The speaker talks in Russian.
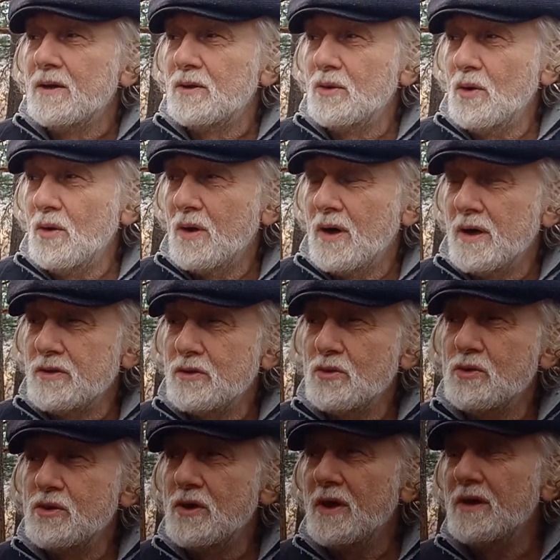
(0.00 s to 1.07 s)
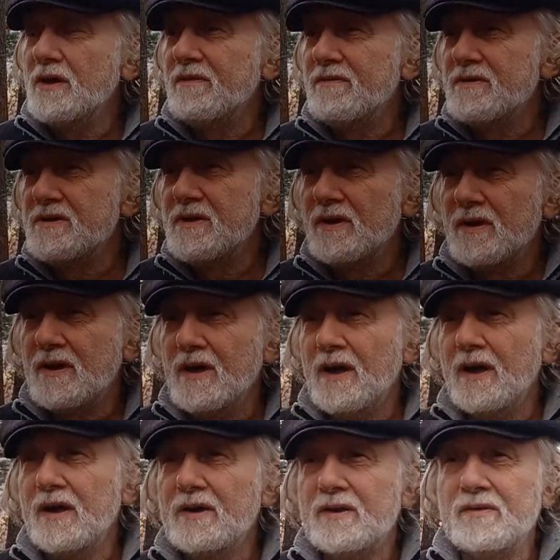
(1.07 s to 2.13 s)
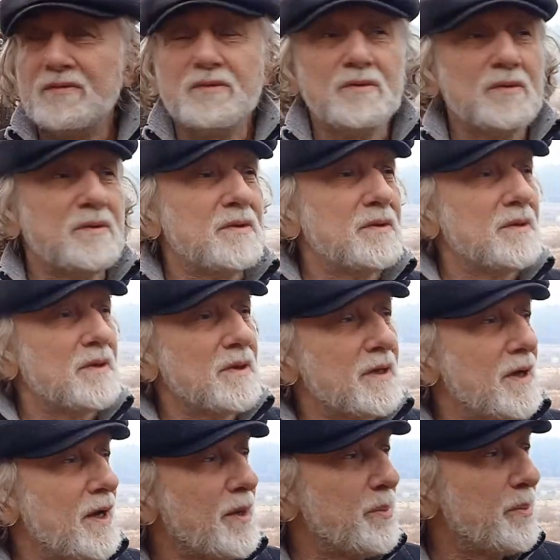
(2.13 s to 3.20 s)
то ощущение возникает вот э, как